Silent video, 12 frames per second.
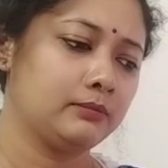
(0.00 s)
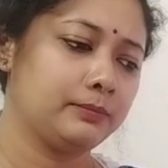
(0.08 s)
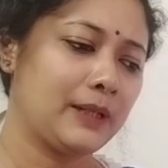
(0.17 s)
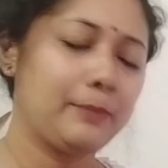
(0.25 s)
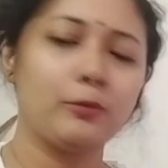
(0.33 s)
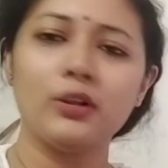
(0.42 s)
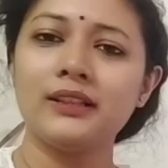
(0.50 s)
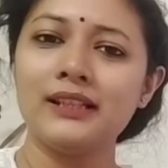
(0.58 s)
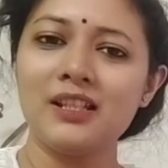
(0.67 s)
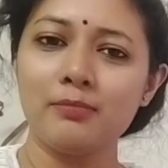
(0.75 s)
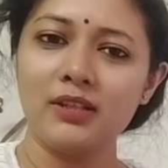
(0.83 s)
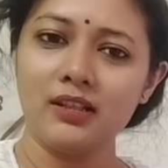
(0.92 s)
প্রায়
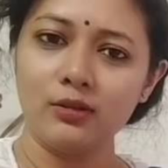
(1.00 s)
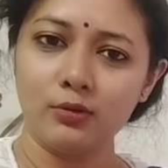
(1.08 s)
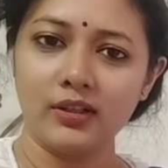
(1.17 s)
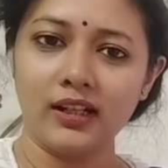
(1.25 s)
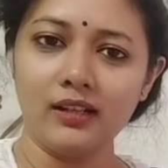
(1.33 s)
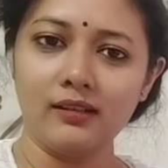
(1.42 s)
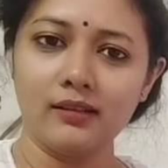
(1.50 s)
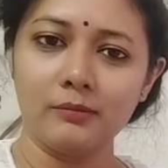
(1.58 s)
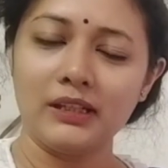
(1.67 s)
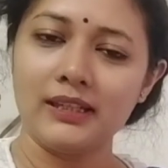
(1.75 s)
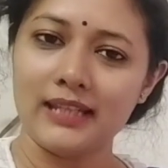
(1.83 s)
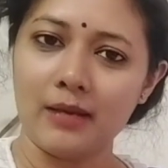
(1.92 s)
পঁয়তাল্লিশ মিনিট ধরে
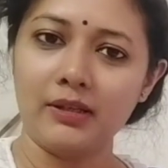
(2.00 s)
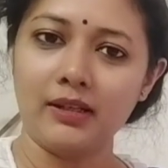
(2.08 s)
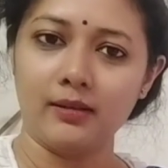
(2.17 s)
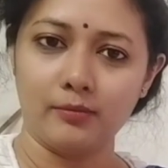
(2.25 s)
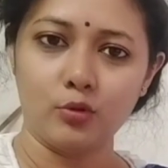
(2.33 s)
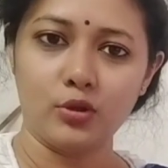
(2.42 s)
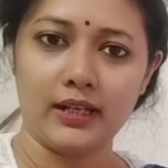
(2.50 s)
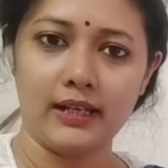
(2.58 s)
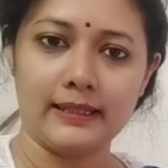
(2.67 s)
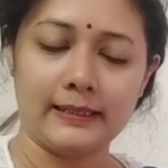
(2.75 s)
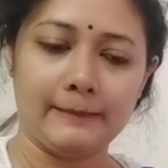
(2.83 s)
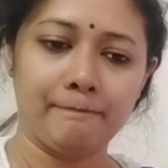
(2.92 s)
আমি জ্যামে বসে
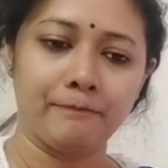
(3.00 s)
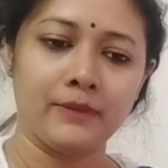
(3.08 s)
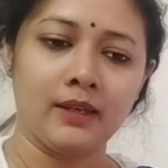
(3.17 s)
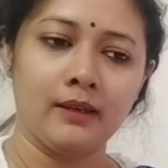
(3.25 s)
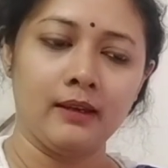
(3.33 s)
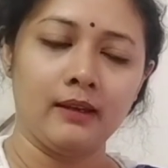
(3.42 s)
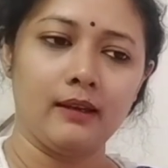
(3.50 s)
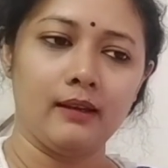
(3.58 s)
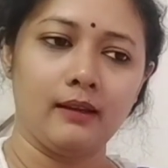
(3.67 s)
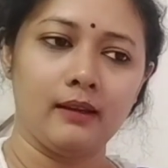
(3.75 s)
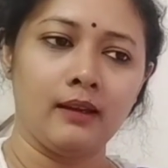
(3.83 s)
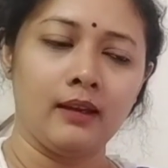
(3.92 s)
আছি হ্যাঁ